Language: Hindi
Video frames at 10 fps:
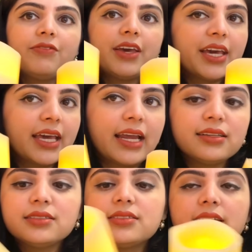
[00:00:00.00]
फेक
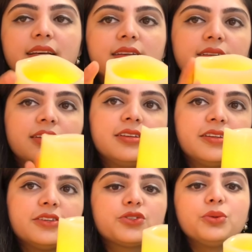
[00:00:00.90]
कैंडल्स हैं
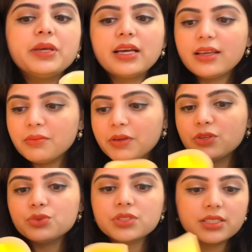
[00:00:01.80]
इसको भी कहीं पे
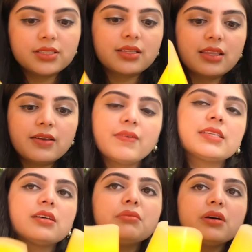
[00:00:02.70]
यूज़ कर सकते हैं
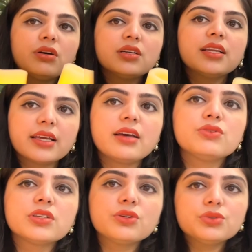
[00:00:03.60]
वैसा मैं और लेके
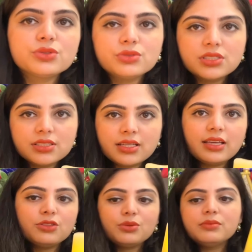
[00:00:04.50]
आऊँगी कुछ कुछ चीज़ें ये
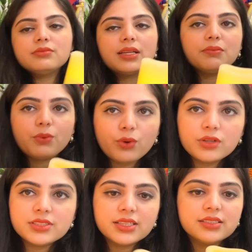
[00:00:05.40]
तो मैंने बहुत
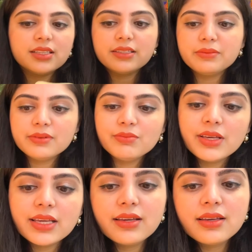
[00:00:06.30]
जल्दी जल्दी में
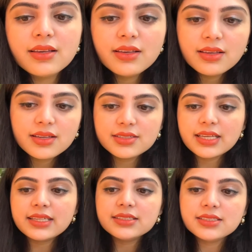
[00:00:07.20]
ही ये
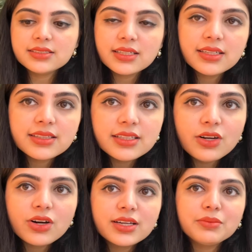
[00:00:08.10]
सारी चीज़ें ली थी
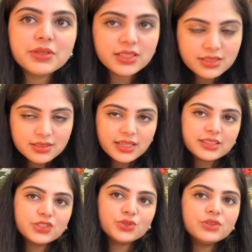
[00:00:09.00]
और अभी
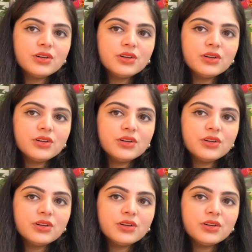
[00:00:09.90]
देखती हूँ